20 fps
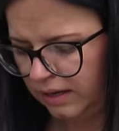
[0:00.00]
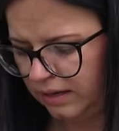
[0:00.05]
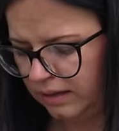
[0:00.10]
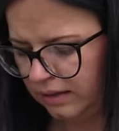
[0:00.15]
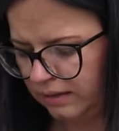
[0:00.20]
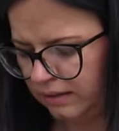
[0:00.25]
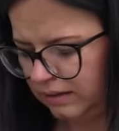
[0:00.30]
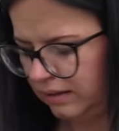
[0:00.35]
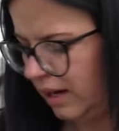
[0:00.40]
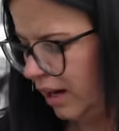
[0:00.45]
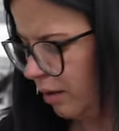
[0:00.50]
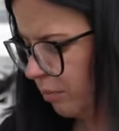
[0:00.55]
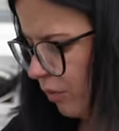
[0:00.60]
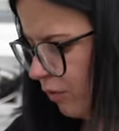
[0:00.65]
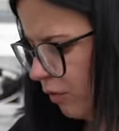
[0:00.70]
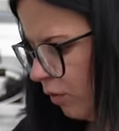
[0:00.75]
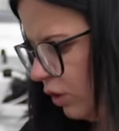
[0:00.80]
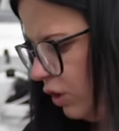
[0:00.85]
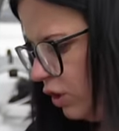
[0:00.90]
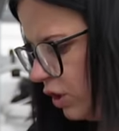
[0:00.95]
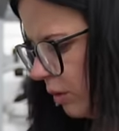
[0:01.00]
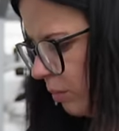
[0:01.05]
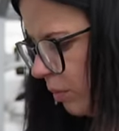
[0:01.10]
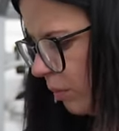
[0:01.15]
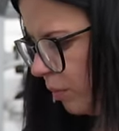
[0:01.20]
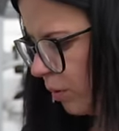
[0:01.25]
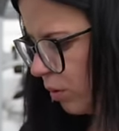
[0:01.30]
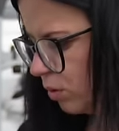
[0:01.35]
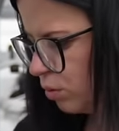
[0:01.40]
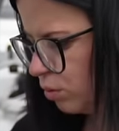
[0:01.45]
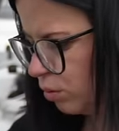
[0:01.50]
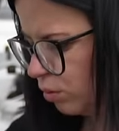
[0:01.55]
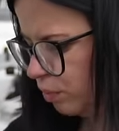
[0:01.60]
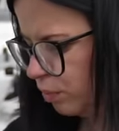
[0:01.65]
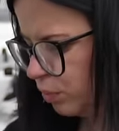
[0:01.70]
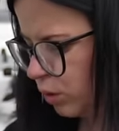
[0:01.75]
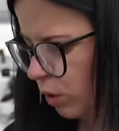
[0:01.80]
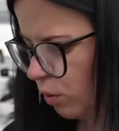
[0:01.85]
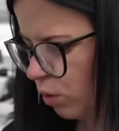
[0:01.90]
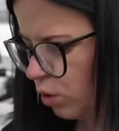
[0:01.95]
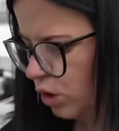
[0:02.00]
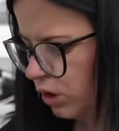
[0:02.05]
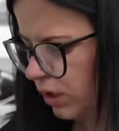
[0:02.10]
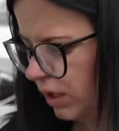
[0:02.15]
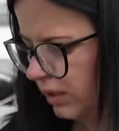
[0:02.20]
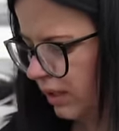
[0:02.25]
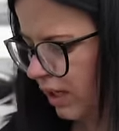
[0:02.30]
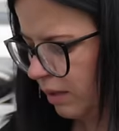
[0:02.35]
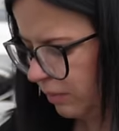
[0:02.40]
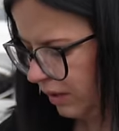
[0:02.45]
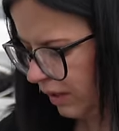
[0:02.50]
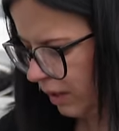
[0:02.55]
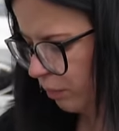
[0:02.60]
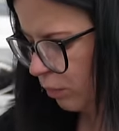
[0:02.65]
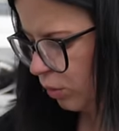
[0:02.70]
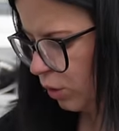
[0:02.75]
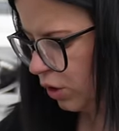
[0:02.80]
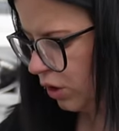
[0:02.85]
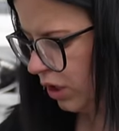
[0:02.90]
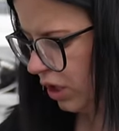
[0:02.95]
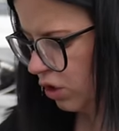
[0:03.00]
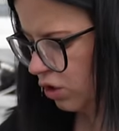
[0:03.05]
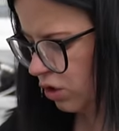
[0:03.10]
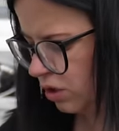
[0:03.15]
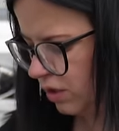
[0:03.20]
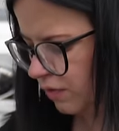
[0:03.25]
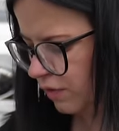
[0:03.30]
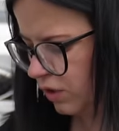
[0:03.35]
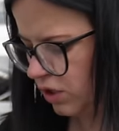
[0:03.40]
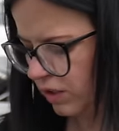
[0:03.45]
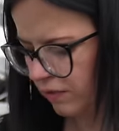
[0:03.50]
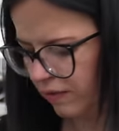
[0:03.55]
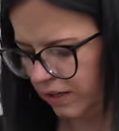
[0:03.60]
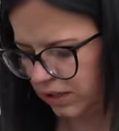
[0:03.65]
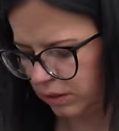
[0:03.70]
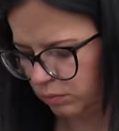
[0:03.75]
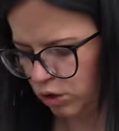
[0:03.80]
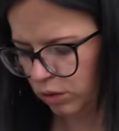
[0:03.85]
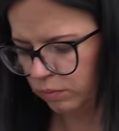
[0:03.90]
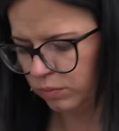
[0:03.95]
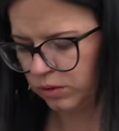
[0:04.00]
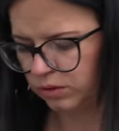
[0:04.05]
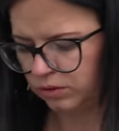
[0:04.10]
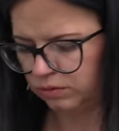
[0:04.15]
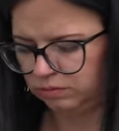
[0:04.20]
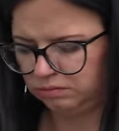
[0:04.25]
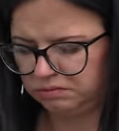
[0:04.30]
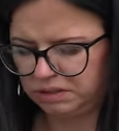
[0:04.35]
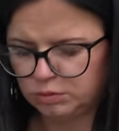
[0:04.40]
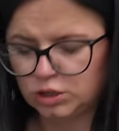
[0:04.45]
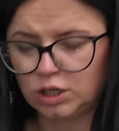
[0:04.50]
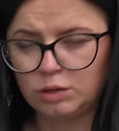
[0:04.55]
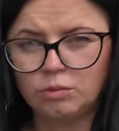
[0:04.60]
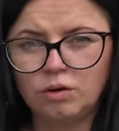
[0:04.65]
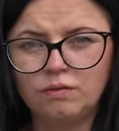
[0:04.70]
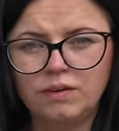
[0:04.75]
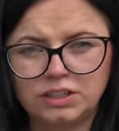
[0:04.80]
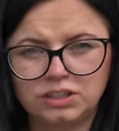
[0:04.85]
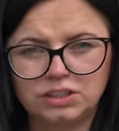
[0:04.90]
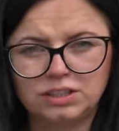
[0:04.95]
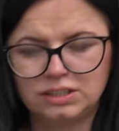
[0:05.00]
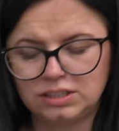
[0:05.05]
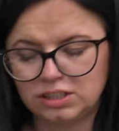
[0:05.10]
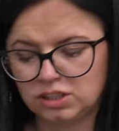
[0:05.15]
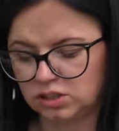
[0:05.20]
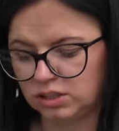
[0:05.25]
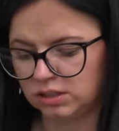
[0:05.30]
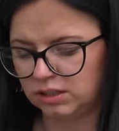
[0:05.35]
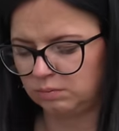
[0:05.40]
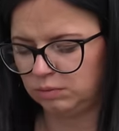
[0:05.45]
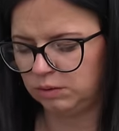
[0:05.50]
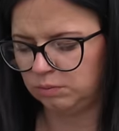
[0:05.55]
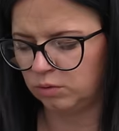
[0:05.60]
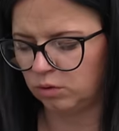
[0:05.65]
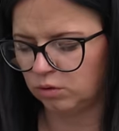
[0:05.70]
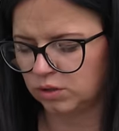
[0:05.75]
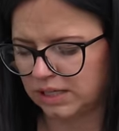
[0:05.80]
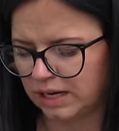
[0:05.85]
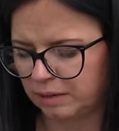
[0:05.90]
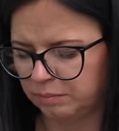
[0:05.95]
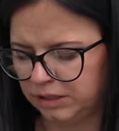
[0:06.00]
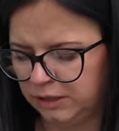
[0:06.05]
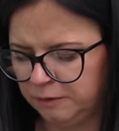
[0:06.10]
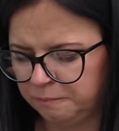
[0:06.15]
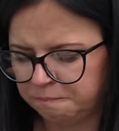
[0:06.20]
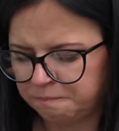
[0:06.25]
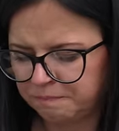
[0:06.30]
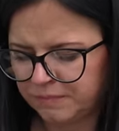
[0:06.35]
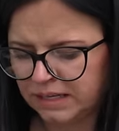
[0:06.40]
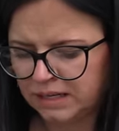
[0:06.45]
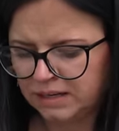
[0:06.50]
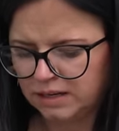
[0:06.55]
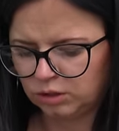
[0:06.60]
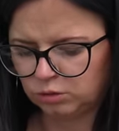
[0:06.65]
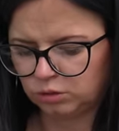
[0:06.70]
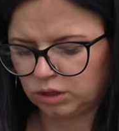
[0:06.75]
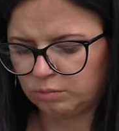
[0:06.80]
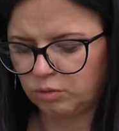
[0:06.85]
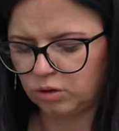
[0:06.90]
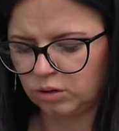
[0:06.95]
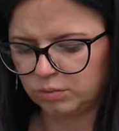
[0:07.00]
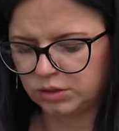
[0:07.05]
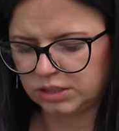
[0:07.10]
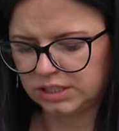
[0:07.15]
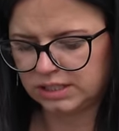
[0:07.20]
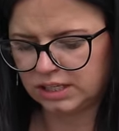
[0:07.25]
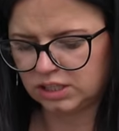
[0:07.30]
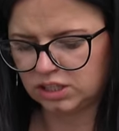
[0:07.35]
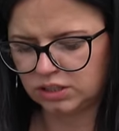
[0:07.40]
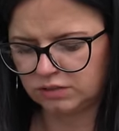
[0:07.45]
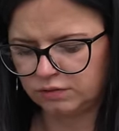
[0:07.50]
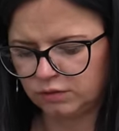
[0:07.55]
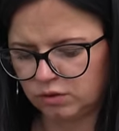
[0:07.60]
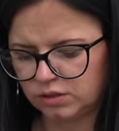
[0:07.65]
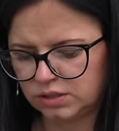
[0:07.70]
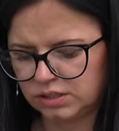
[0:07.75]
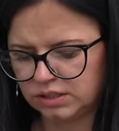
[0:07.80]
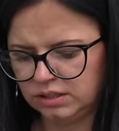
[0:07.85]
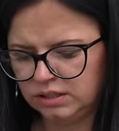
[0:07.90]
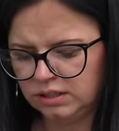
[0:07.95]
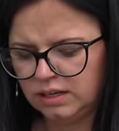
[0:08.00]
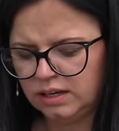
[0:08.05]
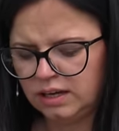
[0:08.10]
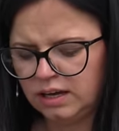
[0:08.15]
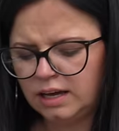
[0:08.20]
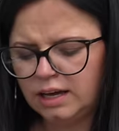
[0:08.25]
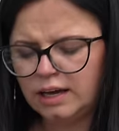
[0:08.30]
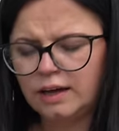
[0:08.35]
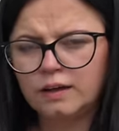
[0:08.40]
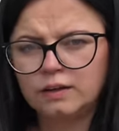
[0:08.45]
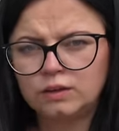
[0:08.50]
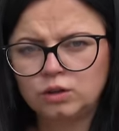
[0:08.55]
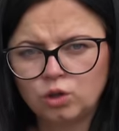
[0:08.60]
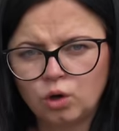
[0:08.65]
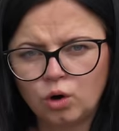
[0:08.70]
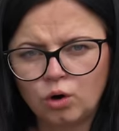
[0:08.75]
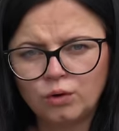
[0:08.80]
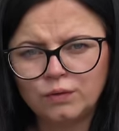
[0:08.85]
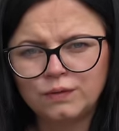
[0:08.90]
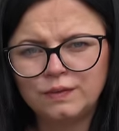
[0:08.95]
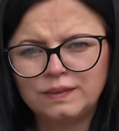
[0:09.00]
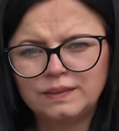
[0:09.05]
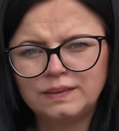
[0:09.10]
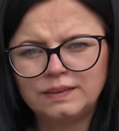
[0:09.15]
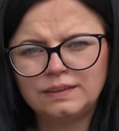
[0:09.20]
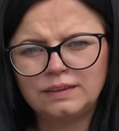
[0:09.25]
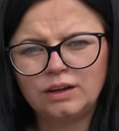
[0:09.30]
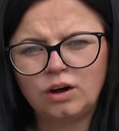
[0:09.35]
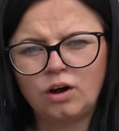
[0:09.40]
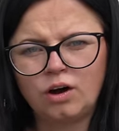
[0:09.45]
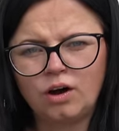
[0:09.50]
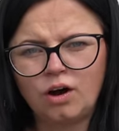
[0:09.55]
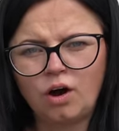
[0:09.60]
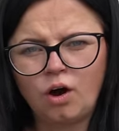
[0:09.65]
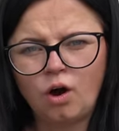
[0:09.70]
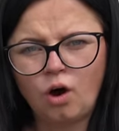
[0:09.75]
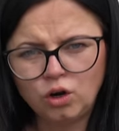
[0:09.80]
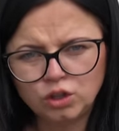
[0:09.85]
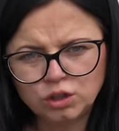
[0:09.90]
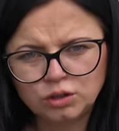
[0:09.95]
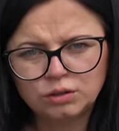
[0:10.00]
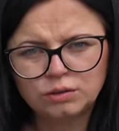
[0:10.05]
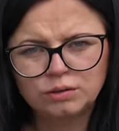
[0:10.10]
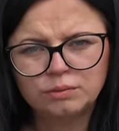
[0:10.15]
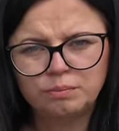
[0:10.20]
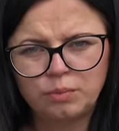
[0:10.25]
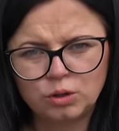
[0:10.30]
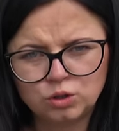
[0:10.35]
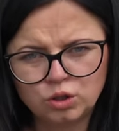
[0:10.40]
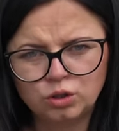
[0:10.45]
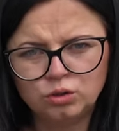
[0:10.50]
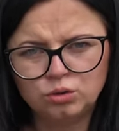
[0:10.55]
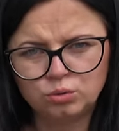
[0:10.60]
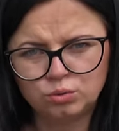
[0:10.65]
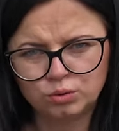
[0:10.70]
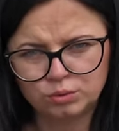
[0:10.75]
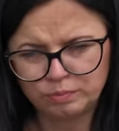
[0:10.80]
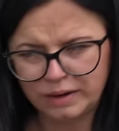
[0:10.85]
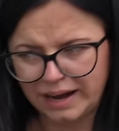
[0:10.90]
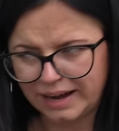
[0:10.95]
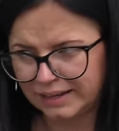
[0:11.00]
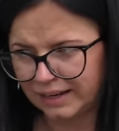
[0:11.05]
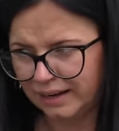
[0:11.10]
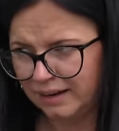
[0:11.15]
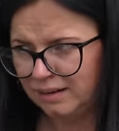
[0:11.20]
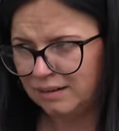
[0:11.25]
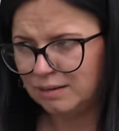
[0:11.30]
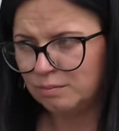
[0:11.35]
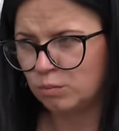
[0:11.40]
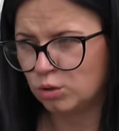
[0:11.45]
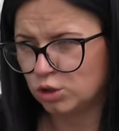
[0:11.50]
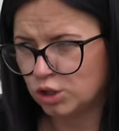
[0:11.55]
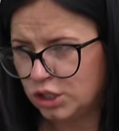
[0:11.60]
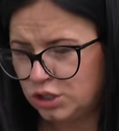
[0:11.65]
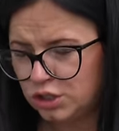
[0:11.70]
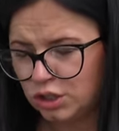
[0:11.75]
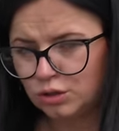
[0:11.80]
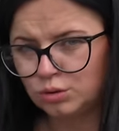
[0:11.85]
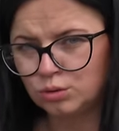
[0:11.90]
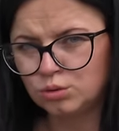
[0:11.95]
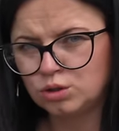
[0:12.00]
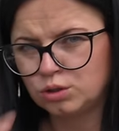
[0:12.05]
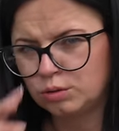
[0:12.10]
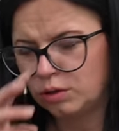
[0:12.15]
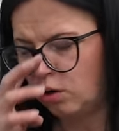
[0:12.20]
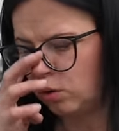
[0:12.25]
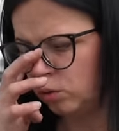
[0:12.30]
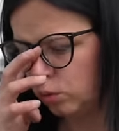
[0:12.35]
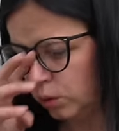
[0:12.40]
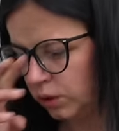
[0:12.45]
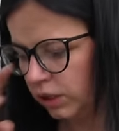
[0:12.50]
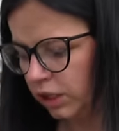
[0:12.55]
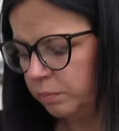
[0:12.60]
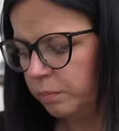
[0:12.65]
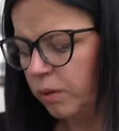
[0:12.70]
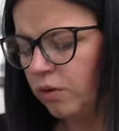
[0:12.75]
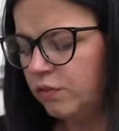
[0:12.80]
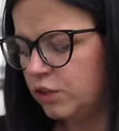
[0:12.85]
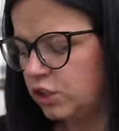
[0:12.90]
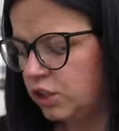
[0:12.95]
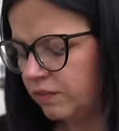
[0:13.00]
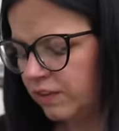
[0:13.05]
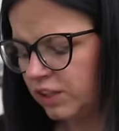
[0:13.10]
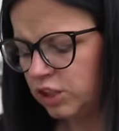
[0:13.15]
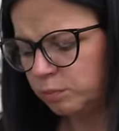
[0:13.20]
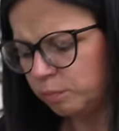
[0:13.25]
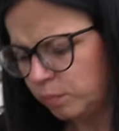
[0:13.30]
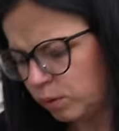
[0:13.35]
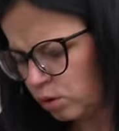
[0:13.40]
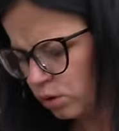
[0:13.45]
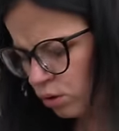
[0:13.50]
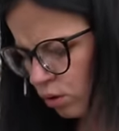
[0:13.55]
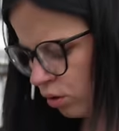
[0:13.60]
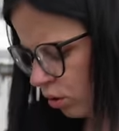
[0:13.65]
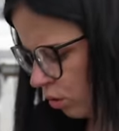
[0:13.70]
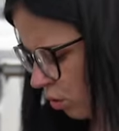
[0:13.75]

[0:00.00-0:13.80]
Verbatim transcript: e, albo wolicie po prostu przełożyć ten termin na późniejszy z wysiewaniem, żeby nie przejmować się jeszcze tymi mrozami, które mogą się zdarzać w nocy, to od początku maja możecie już ogórki powysiewać prosto